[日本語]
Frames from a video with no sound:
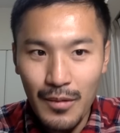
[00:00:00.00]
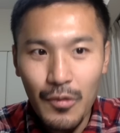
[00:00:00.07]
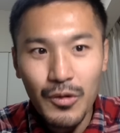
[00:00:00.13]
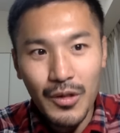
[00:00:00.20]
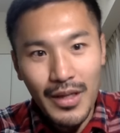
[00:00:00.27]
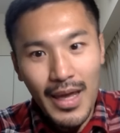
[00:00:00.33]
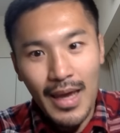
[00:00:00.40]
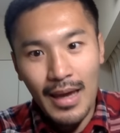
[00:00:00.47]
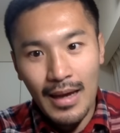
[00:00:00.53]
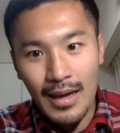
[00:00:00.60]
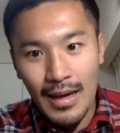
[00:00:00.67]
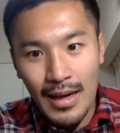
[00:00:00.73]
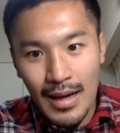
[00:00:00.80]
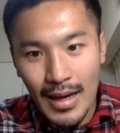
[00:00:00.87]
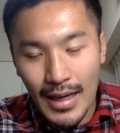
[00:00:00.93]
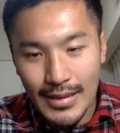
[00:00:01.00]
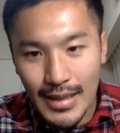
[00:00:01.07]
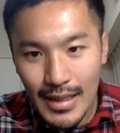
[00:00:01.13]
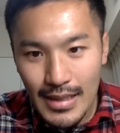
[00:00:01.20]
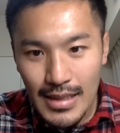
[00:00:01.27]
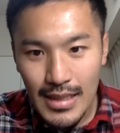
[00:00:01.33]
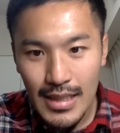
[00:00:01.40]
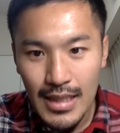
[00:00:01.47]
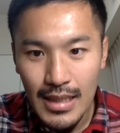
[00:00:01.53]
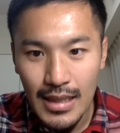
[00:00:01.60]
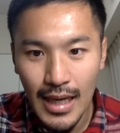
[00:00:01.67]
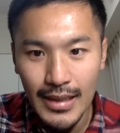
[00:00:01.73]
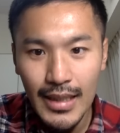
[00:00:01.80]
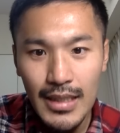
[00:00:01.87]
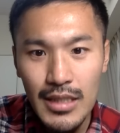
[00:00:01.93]
今度ね、新し
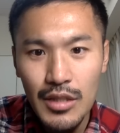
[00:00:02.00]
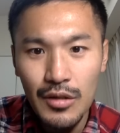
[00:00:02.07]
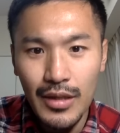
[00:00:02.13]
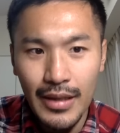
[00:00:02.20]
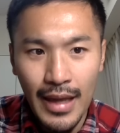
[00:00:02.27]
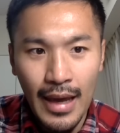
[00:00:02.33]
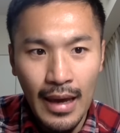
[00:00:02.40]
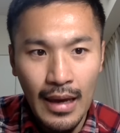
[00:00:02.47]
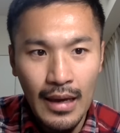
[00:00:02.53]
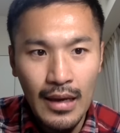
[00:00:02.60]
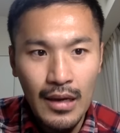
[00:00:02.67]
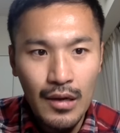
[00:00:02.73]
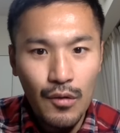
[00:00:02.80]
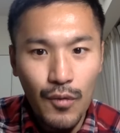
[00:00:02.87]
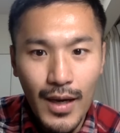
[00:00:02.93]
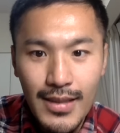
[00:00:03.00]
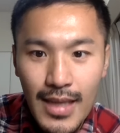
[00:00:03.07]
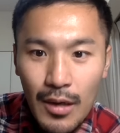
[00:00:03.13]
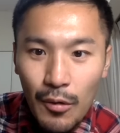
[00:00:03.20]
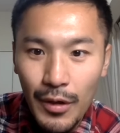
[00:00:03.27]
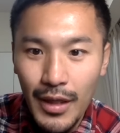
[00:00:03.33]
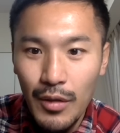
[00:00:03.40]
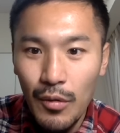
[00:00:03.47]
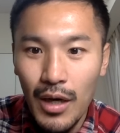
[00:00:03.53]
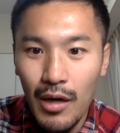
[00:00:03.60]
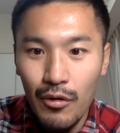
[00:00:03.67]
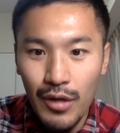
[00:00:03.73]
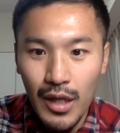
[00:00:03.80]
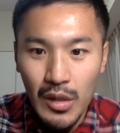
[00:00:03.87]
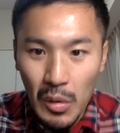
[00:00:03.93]
い、新しいというかね、わさこれと
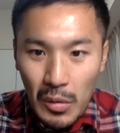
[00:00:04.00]
かをね、